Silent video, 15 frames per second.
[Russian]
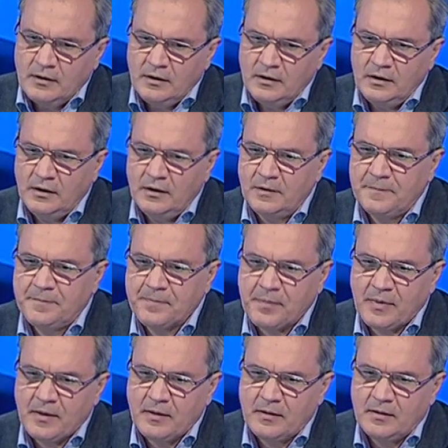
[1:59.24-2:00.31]
и
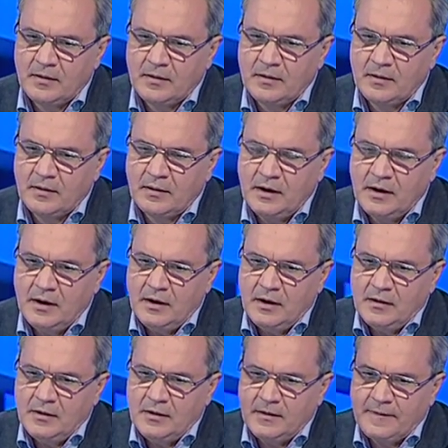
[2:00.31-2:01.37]
а,
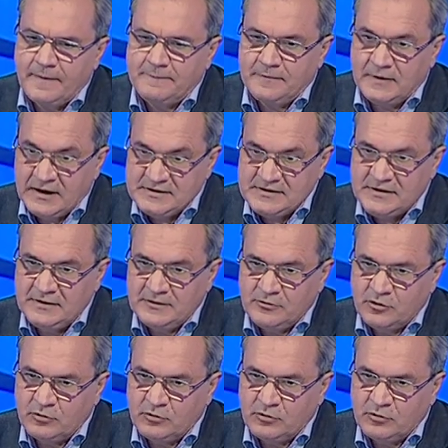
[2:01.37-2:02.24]
а, власти